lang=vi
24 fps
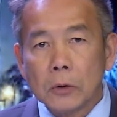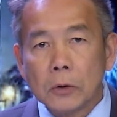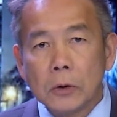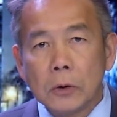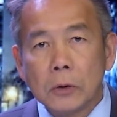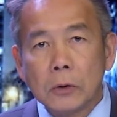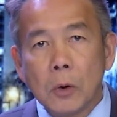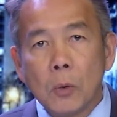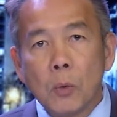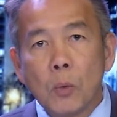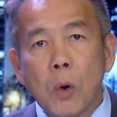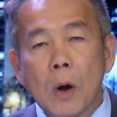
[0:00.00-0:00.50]

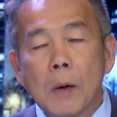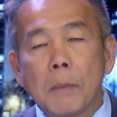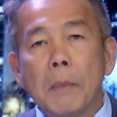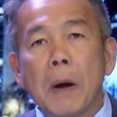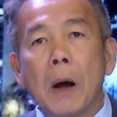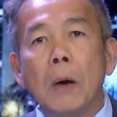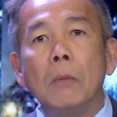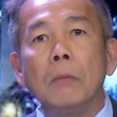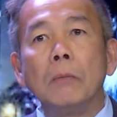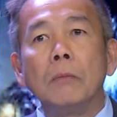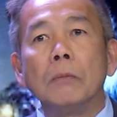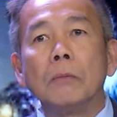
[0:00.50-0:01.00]
trung quốc
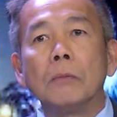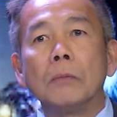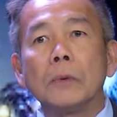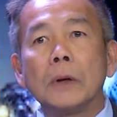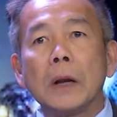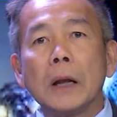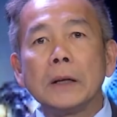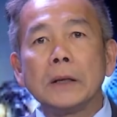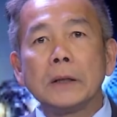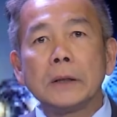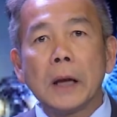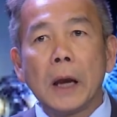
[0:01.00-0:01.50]
mộng
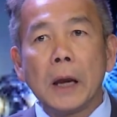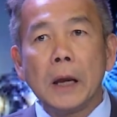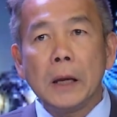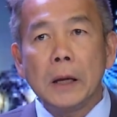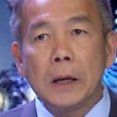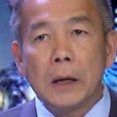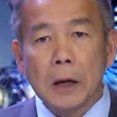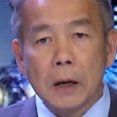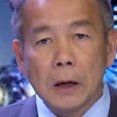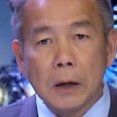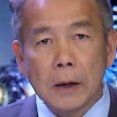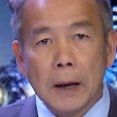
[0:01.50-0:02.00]
đã xây
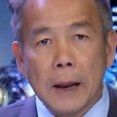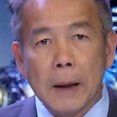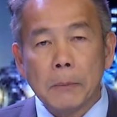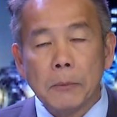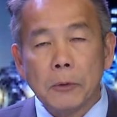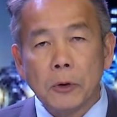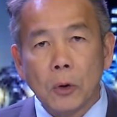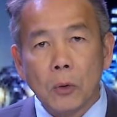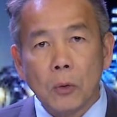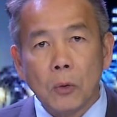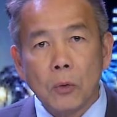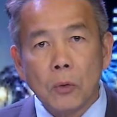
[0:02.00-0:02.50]
dựng làm
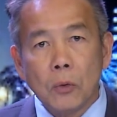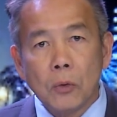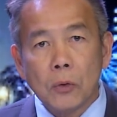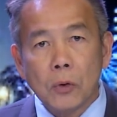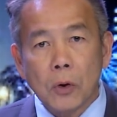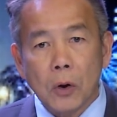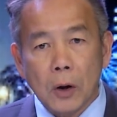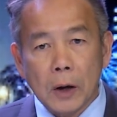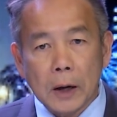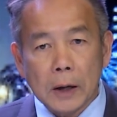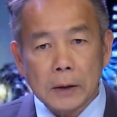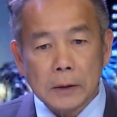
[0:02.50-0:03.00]
chủ
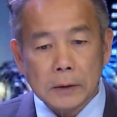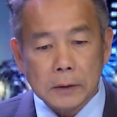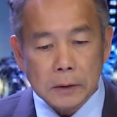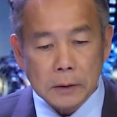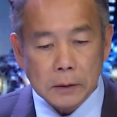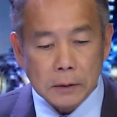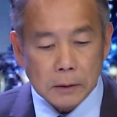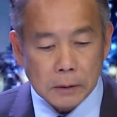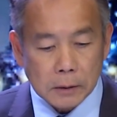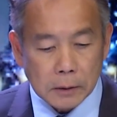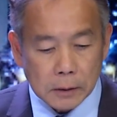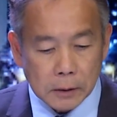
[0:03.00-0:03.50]
gọi là
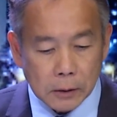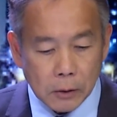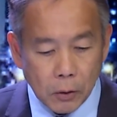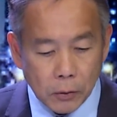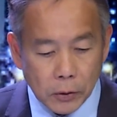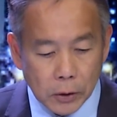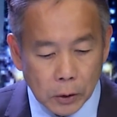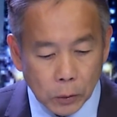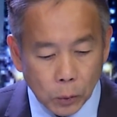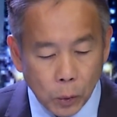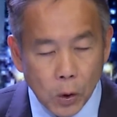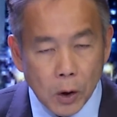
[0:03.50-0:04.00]
coi
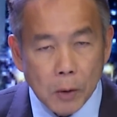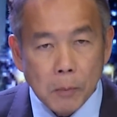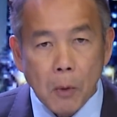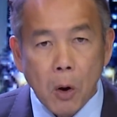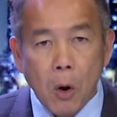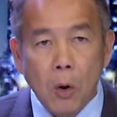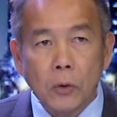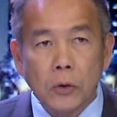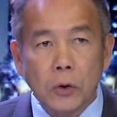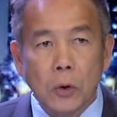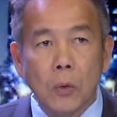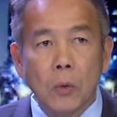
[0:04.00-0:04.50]
như tuyên
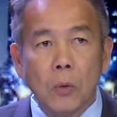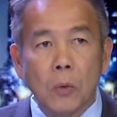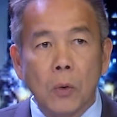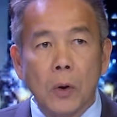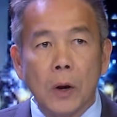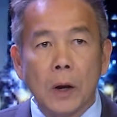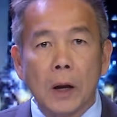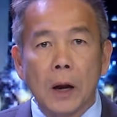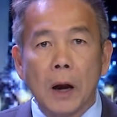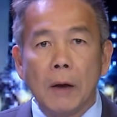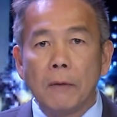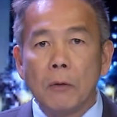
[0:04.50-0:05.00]
bố chủ
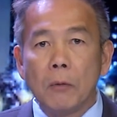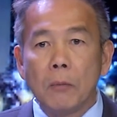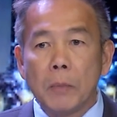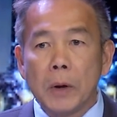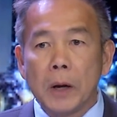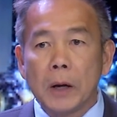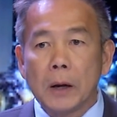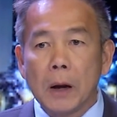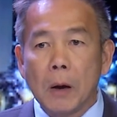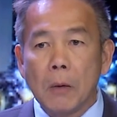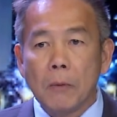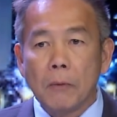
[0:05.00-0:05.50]
quyền ở vùng
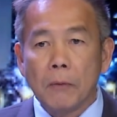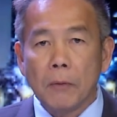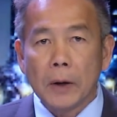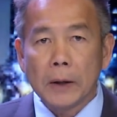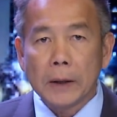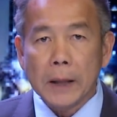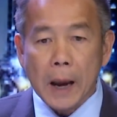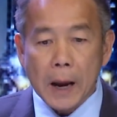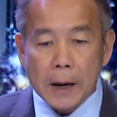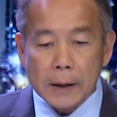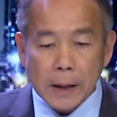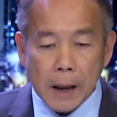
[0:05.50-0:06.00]
biển đông và
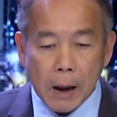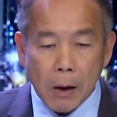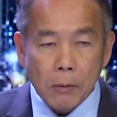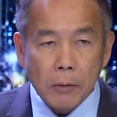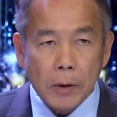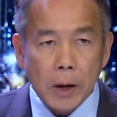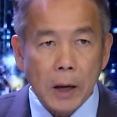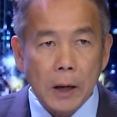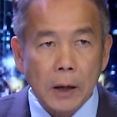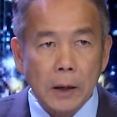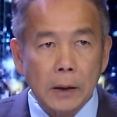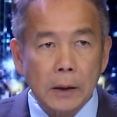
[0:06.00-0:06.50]
tái tạo
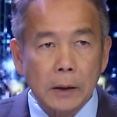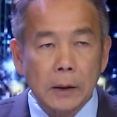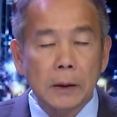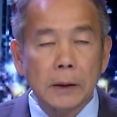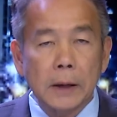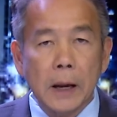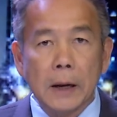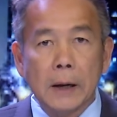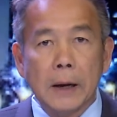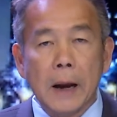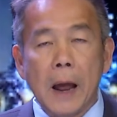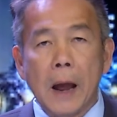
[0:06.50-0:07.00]
các
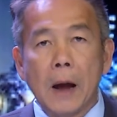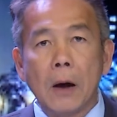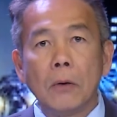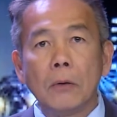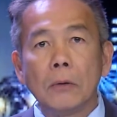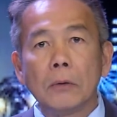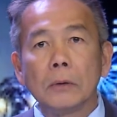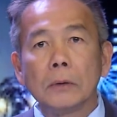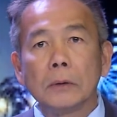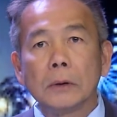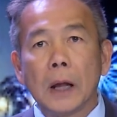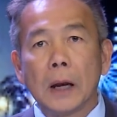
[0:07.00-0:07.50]
các
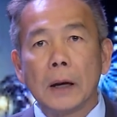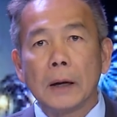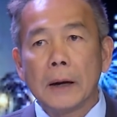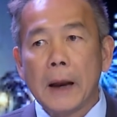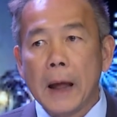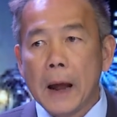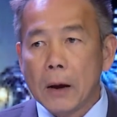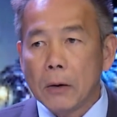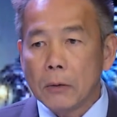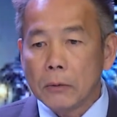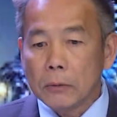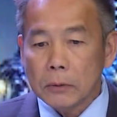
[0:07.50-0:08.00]
đảo thành
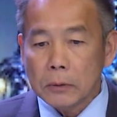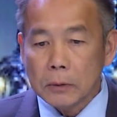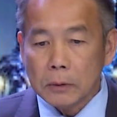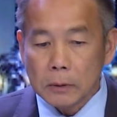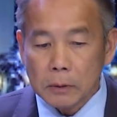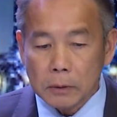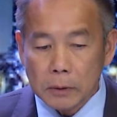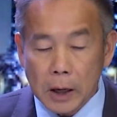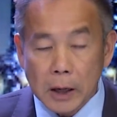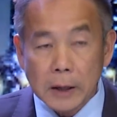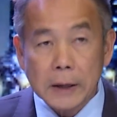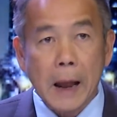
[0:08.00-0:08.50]
đảo
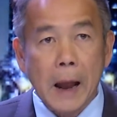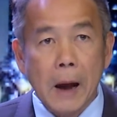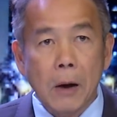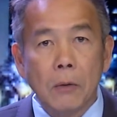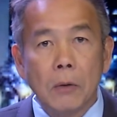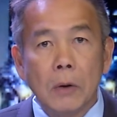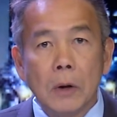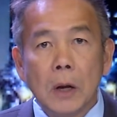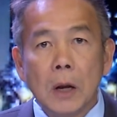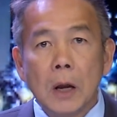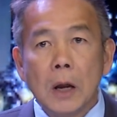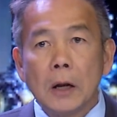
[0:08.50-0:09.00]
nhân tạo
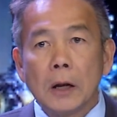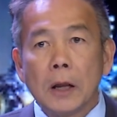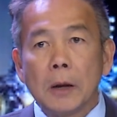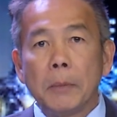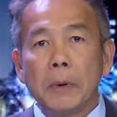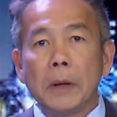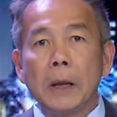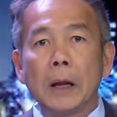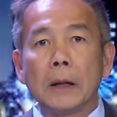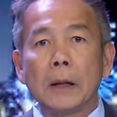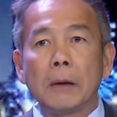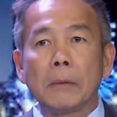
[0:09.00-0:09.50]
thì
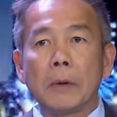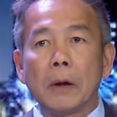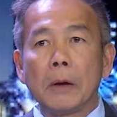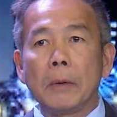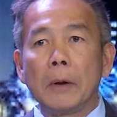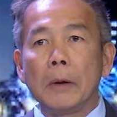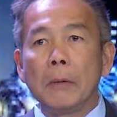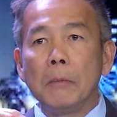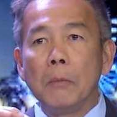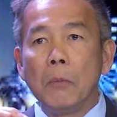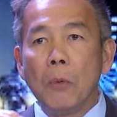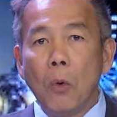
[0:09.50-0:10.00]
bây giờ tập cận
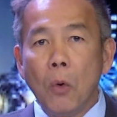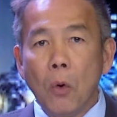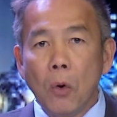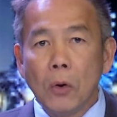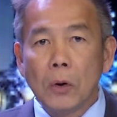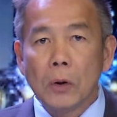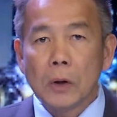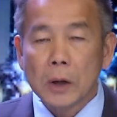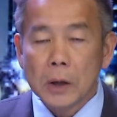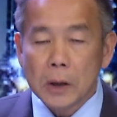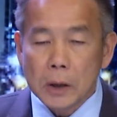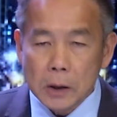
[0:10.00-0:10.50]
bình muốn
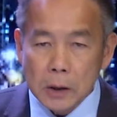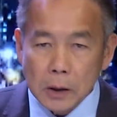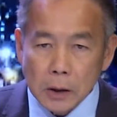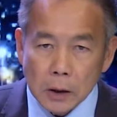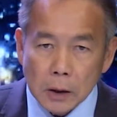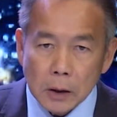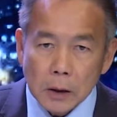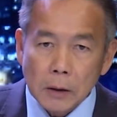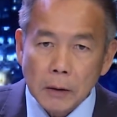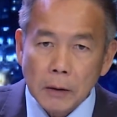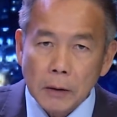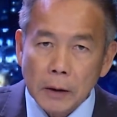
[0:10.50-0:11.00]
hướng
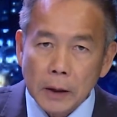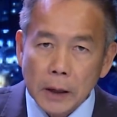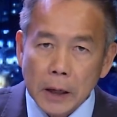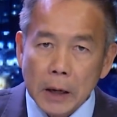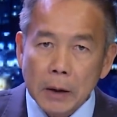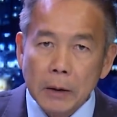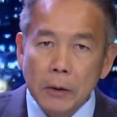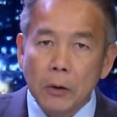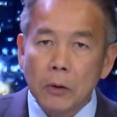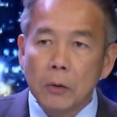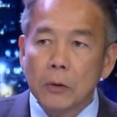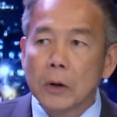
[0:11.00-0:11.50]
cái
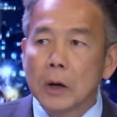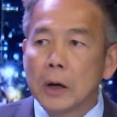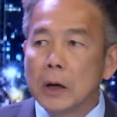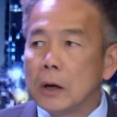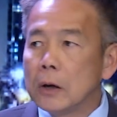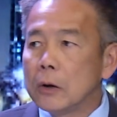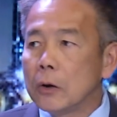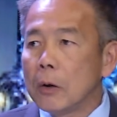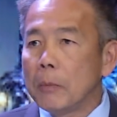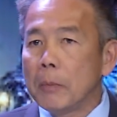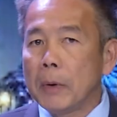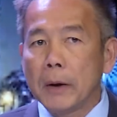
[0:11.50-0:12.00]

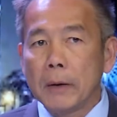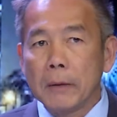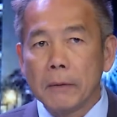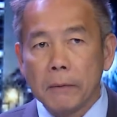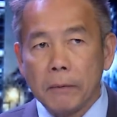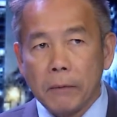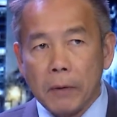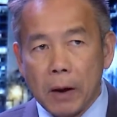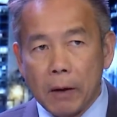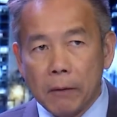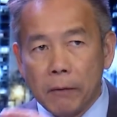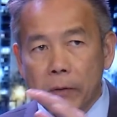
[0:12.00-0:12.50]
hướng của mình
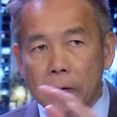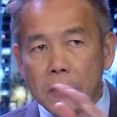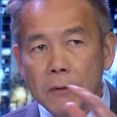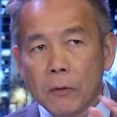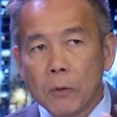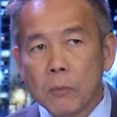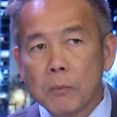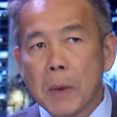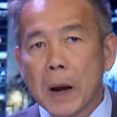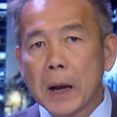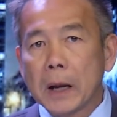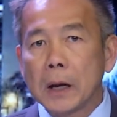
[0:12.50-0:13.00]
về phía
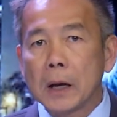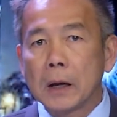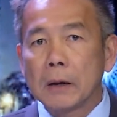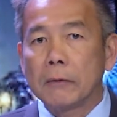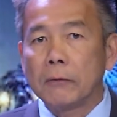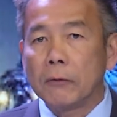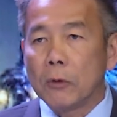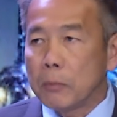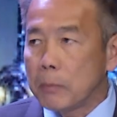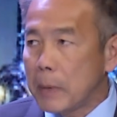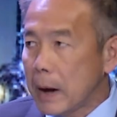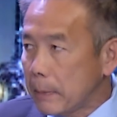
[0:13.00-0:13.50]
vùng Bắc cực,
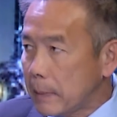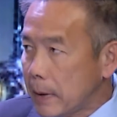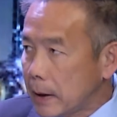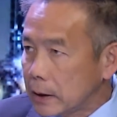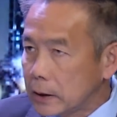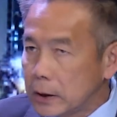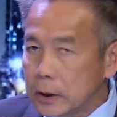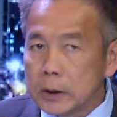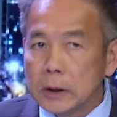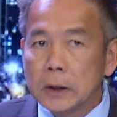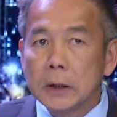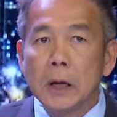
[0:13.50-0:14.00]
vùng Bắc băng
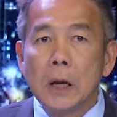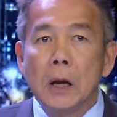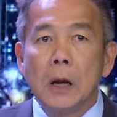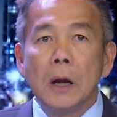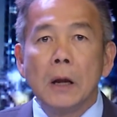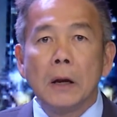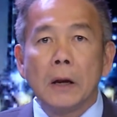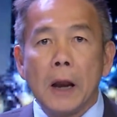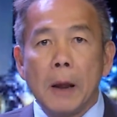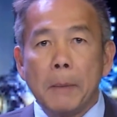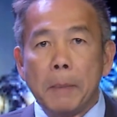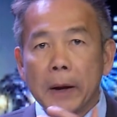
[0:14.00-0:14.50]
dương
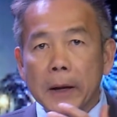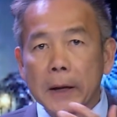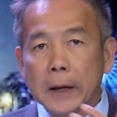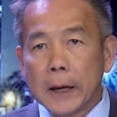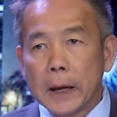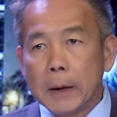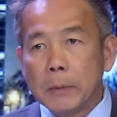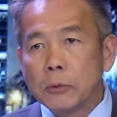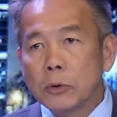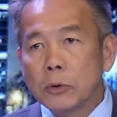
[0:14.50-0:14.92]
để mà kiểm